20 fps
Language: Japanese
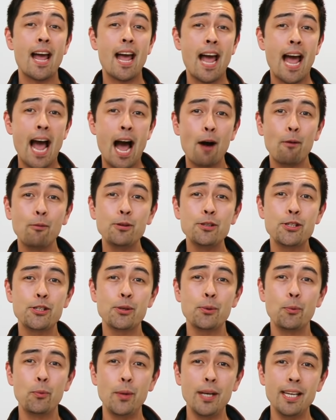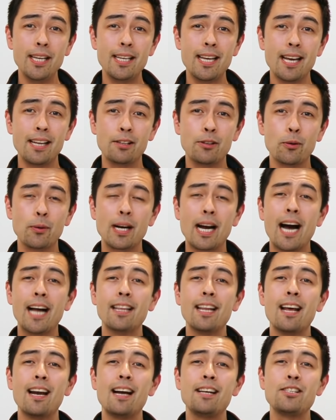How was your weekend? と必
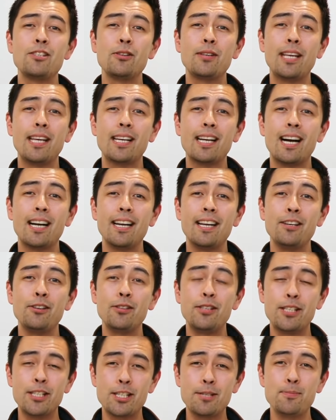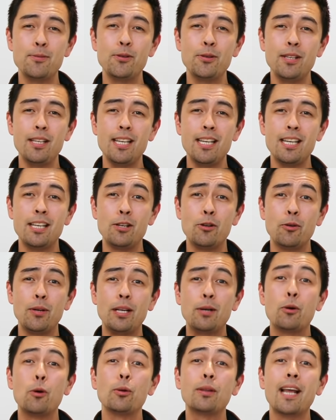ず聞かれる質問によ
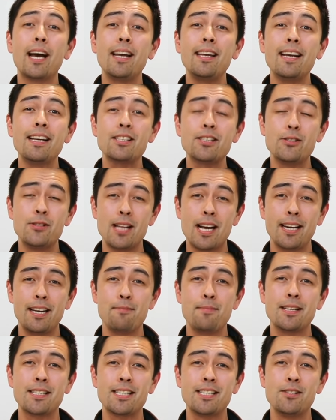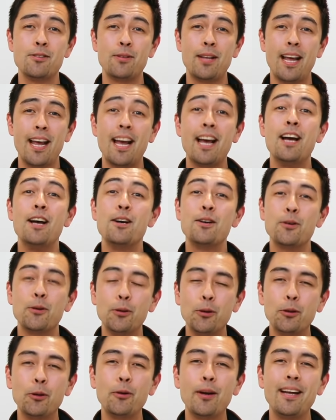り答えやすくなりますので、こ
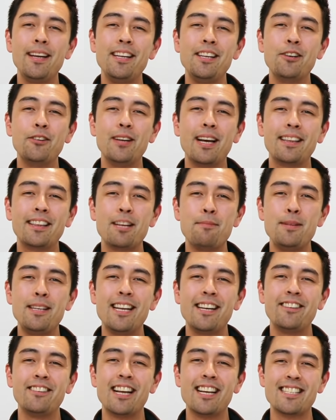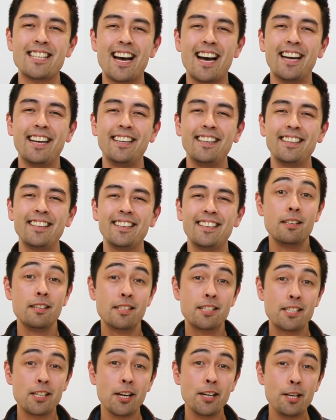のトレーニングをやってみてください。
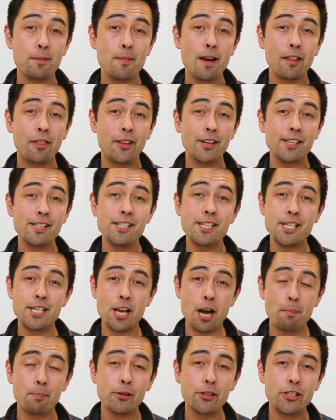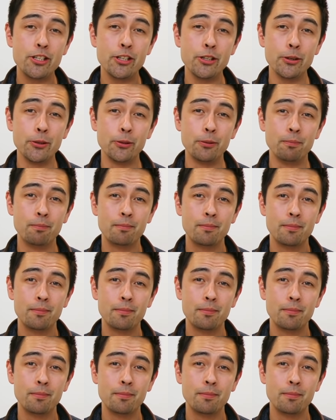Study method number two.